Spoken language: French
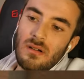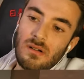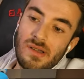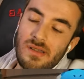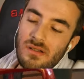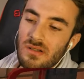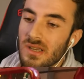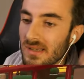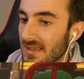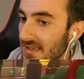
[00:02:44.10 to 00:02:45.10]
Ouais, ok,
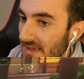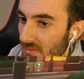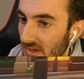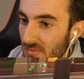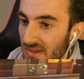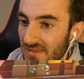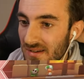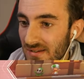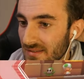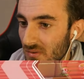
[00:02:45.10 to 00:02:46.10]
sixième. Les mecs
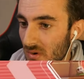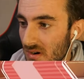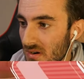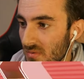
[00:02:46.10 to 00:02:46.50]
derrière étaient loin, hein,